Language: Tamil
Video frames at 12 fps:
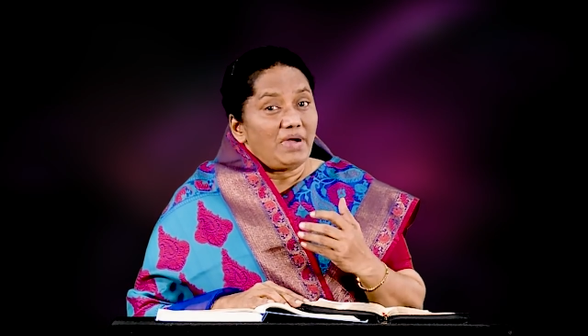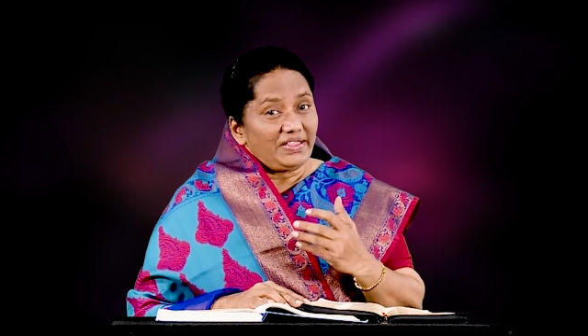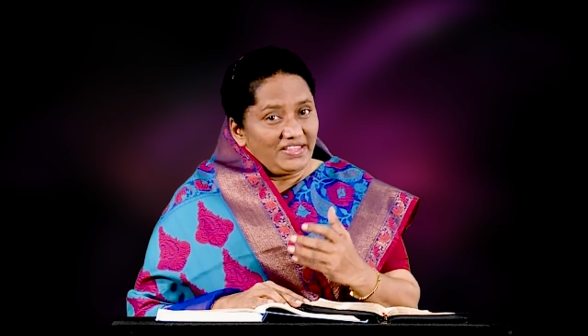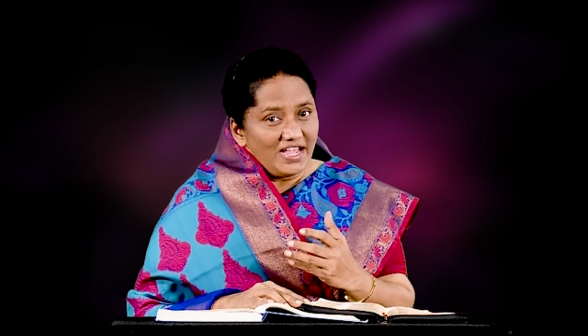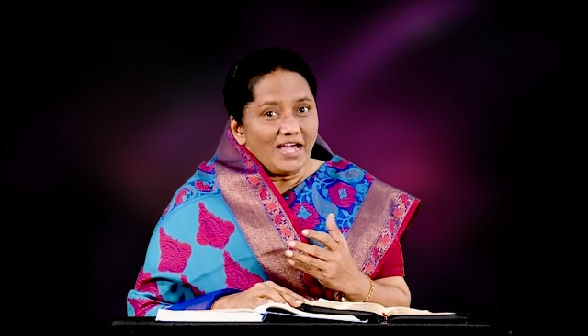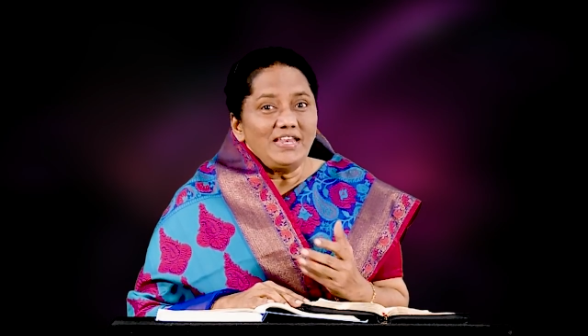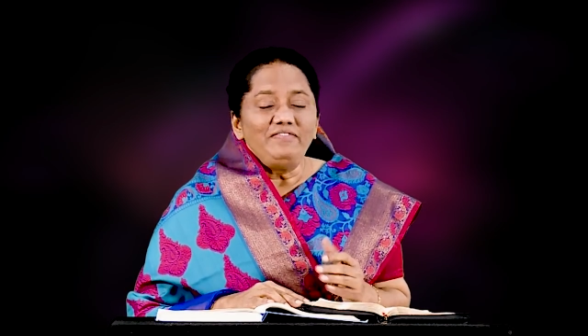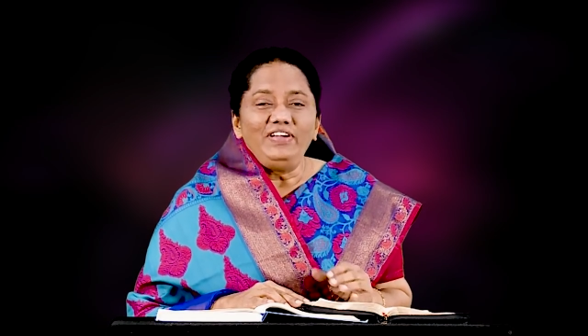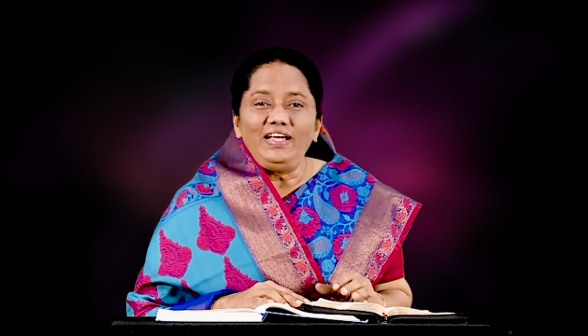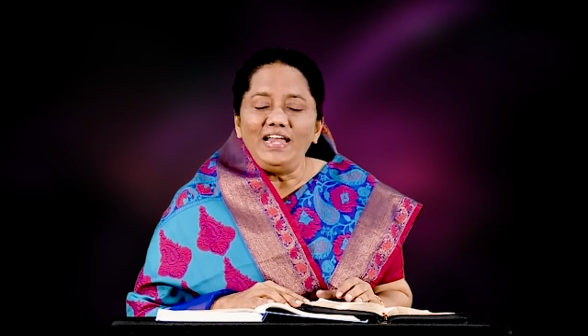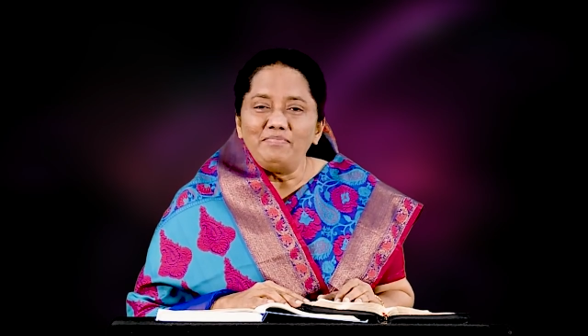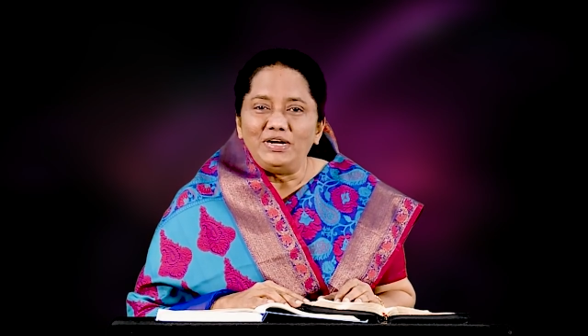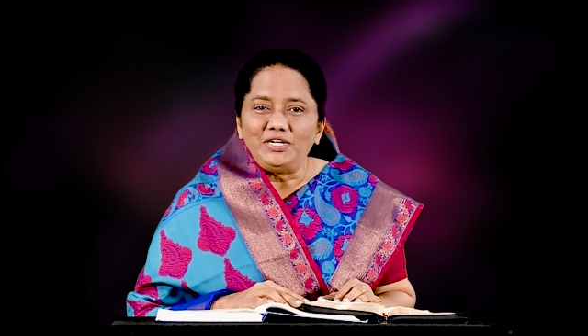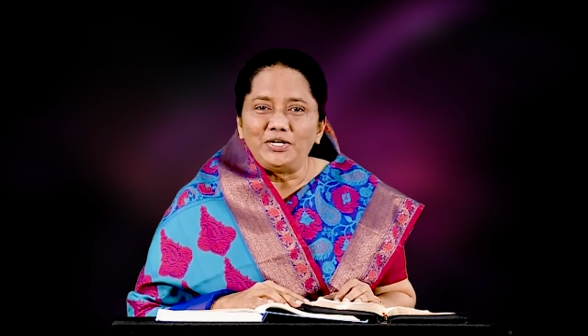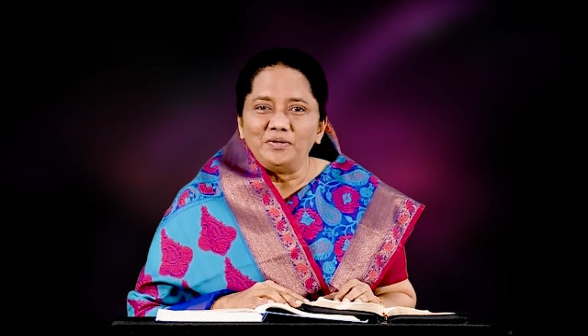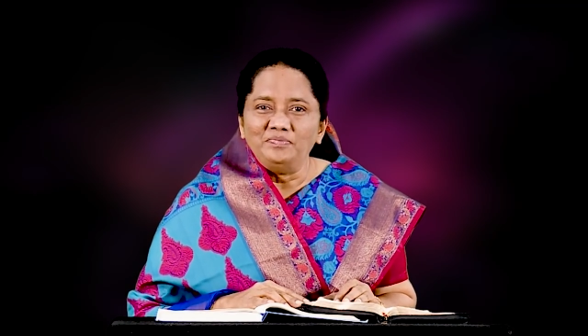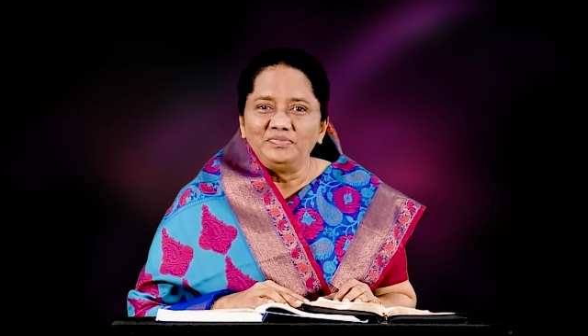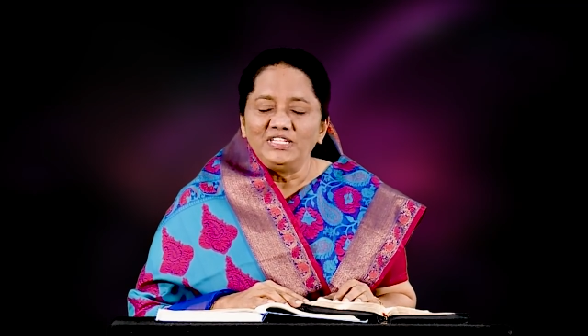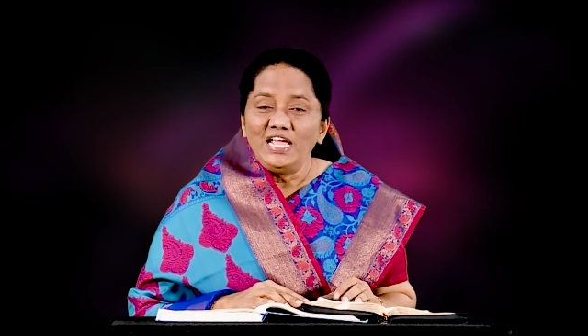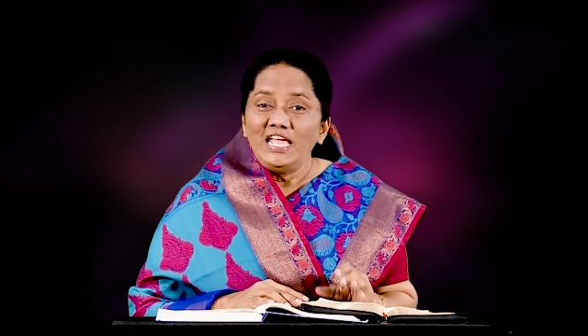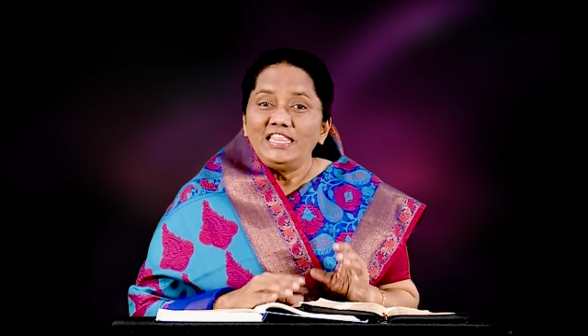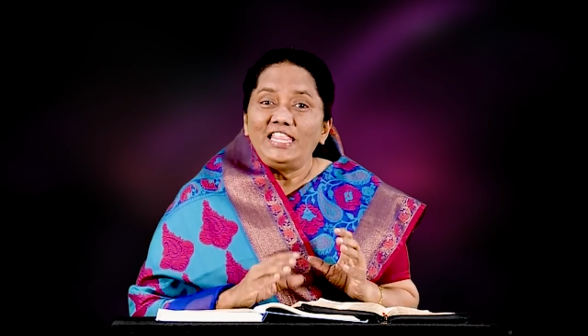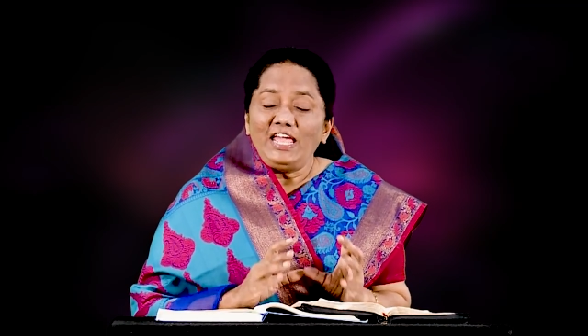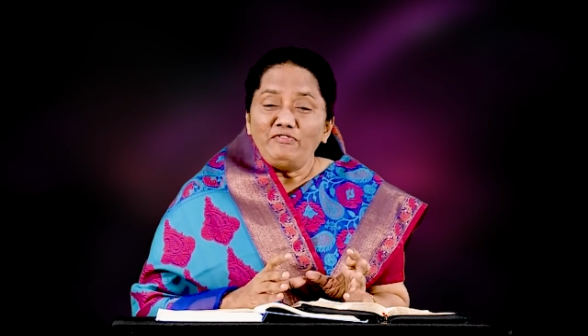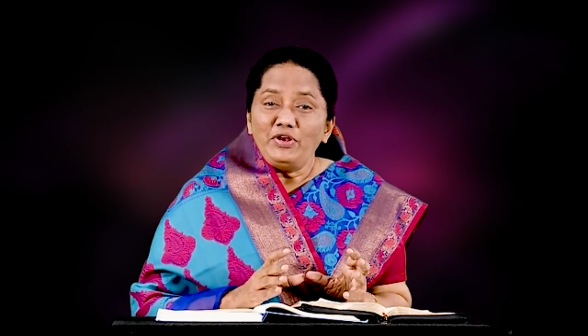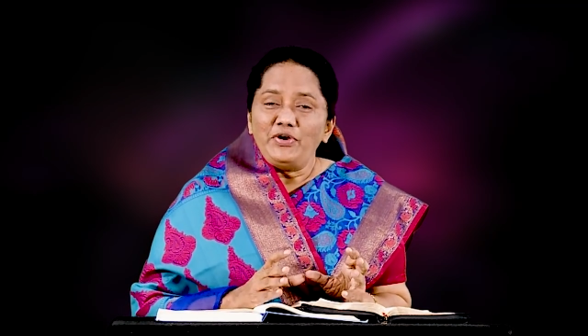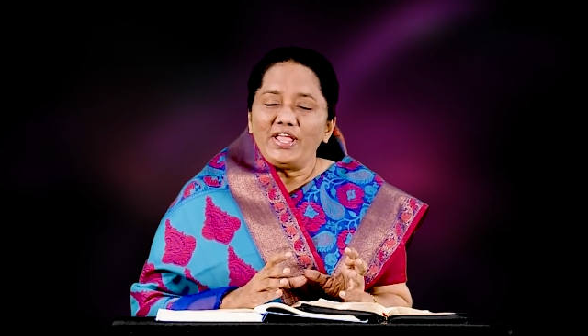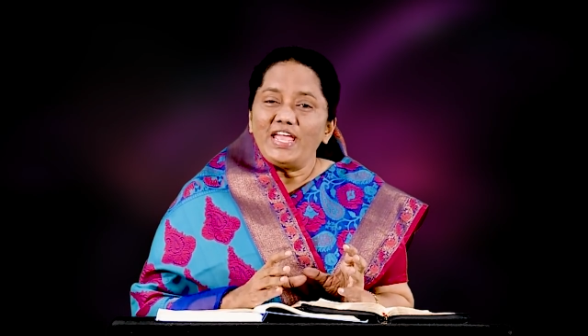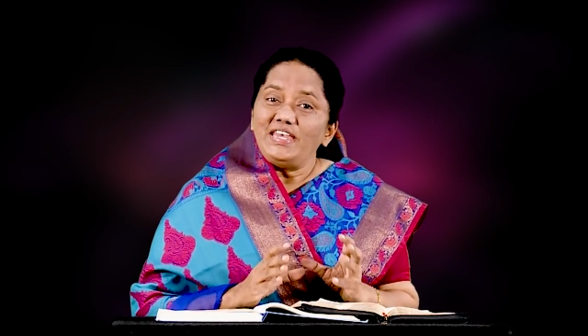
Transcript: மத்தியான வேளை மட்டும் தேவனுடைய